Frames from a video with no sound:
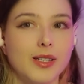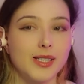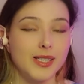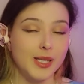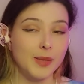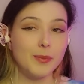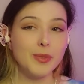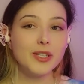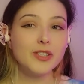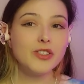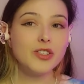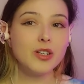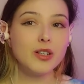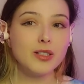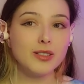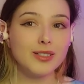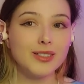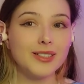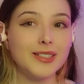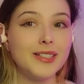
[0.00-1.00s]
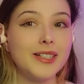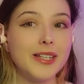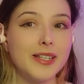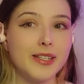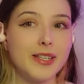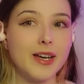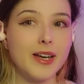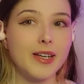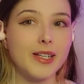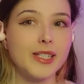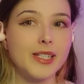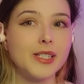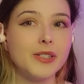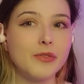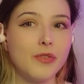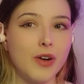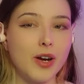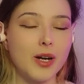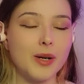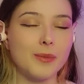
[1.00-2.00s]
Sebinçi adının
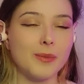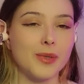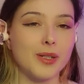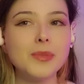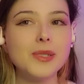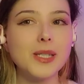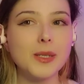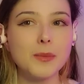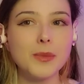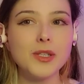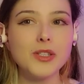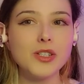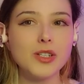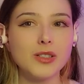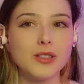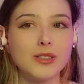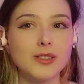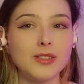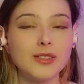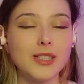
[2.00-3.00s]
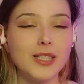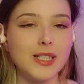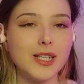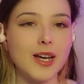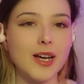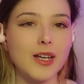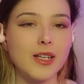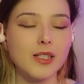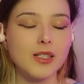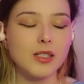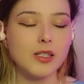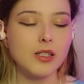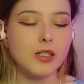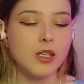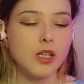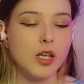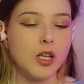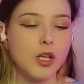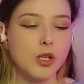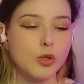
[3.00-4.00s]
hikayesi var mı? Sebinçi adının hikayesi
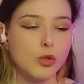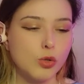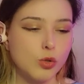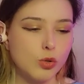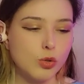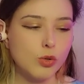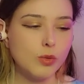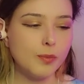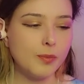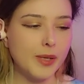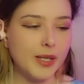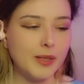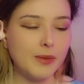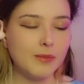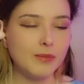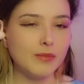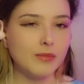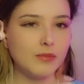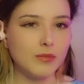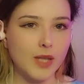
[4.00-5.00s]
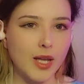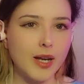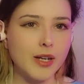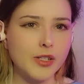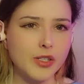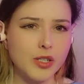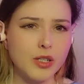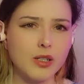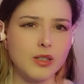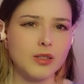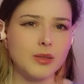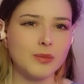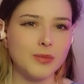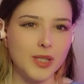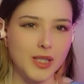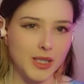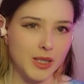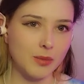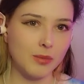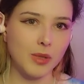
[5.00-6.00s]
şu benim gerçek adım
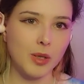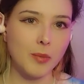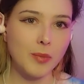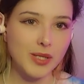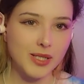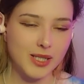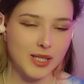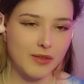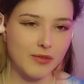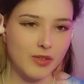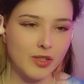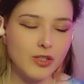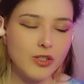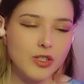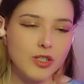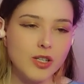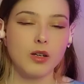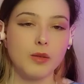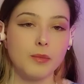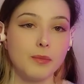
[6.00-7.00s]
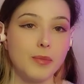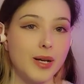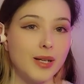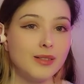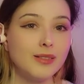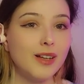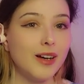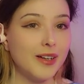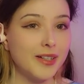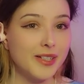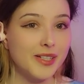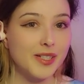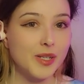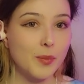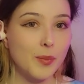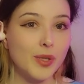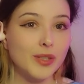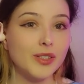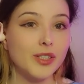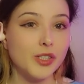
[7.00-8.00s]
dediğim gibi Sevinç. Ben aynı
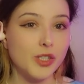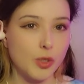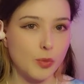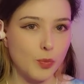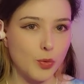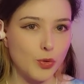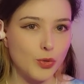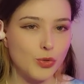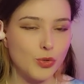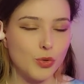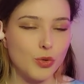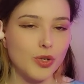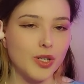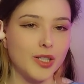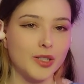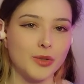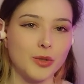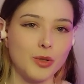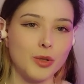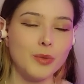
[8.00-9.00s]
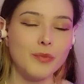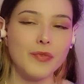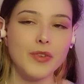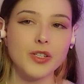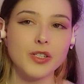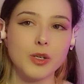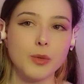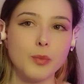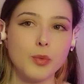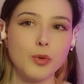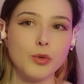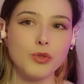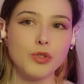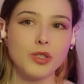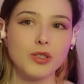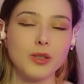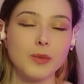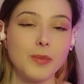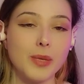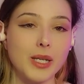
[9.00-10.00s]
zamanda Japonca öğreniyorum ve
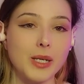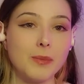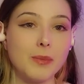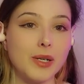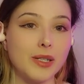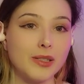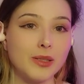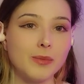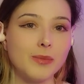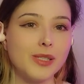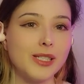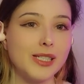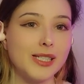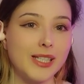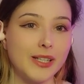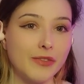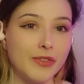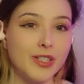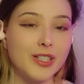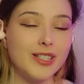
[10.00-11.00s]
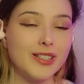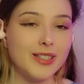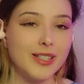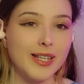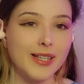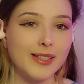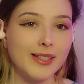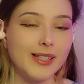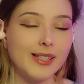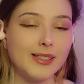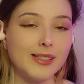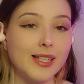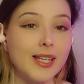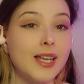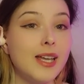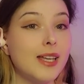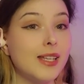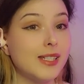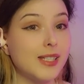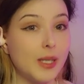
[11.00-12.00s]
Japonca'da benim adım Sevinç diye değil de
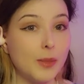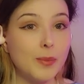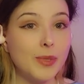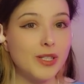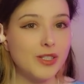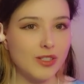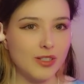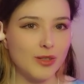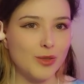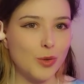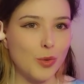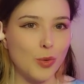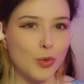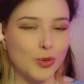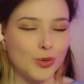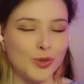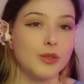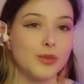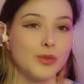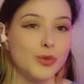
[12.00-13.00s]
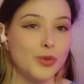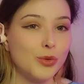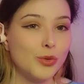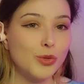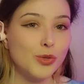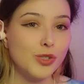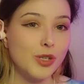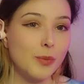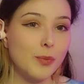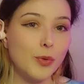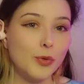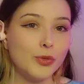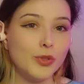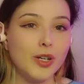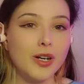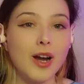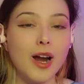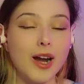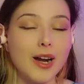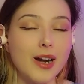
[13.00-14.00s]
Sebinçi diye okunuyor. Çünkü
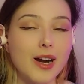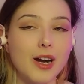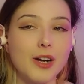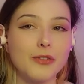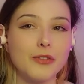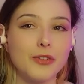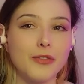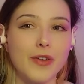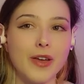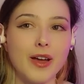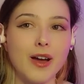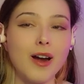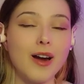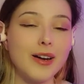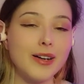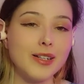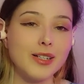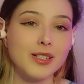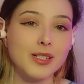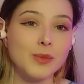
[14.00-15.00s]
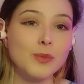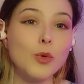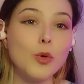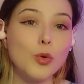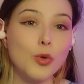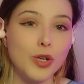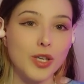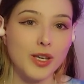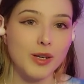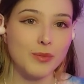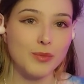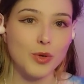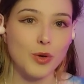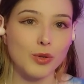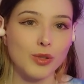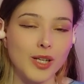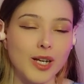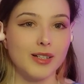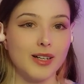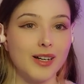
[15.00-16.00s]
Japonlar her harfi veya her yazımı
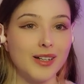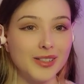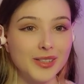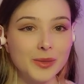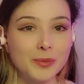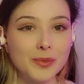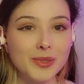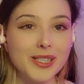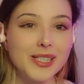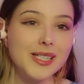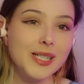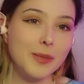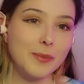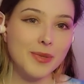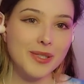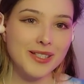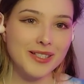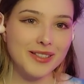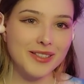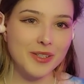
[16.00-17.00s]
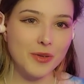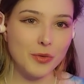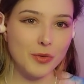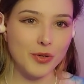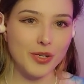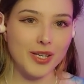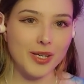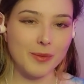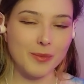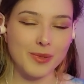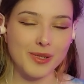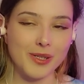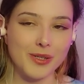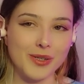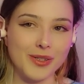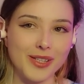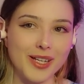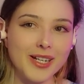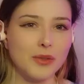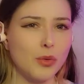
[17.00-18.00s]
okuyamıyorlar. Adımı da Sebinçi diye
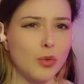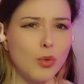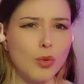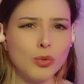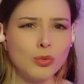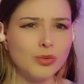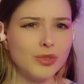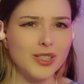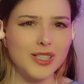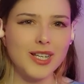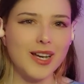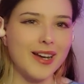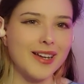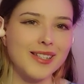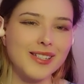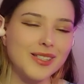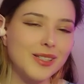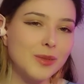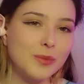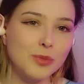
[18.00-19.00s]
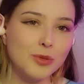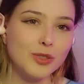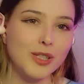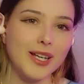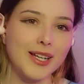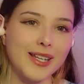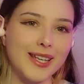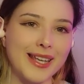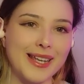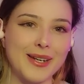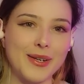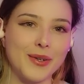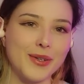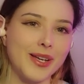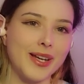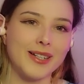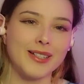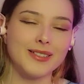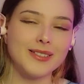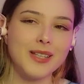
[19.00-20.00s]
okuyabiliyorlar. Onun hikayesi de buradan geliyor.
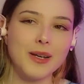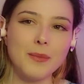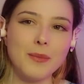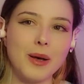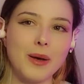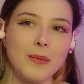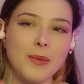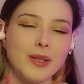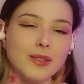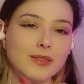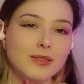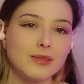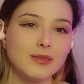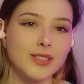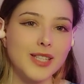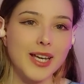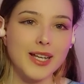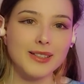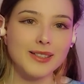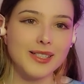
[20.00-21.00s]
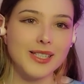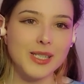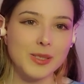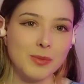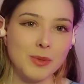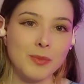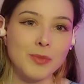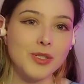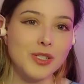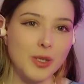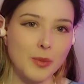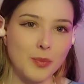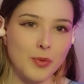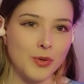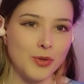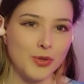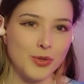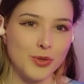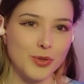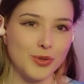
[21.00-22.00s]
Yani tamamen kendi ismimin
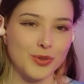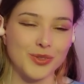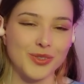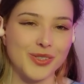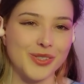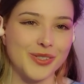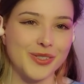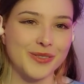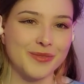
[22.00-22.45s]
Japonca okunuşu.